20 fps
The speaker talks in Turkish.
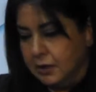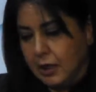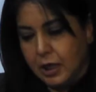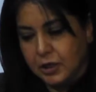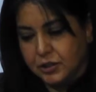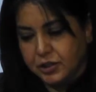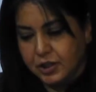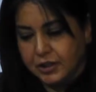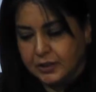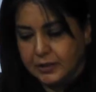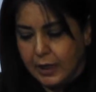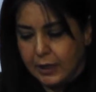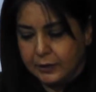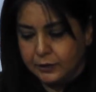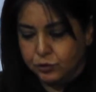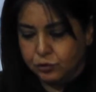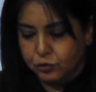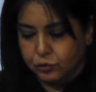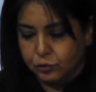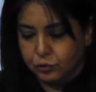gerçekten
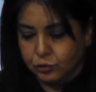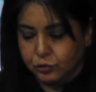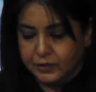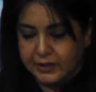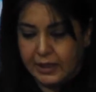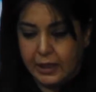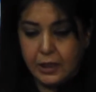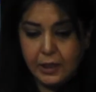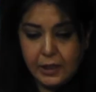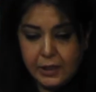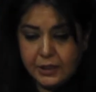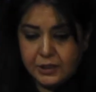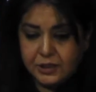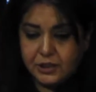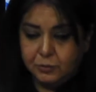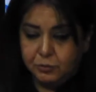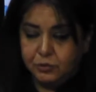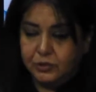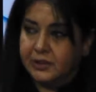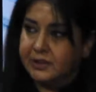de çok güzel.
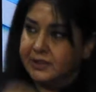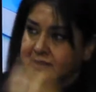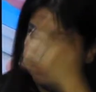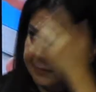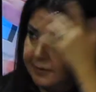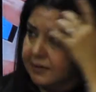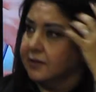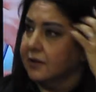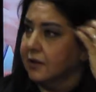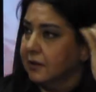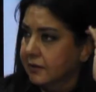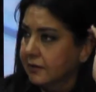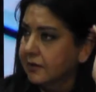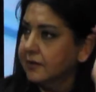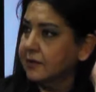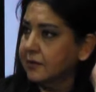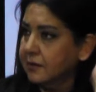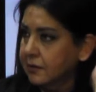İşte bu da hizmet kalitesi.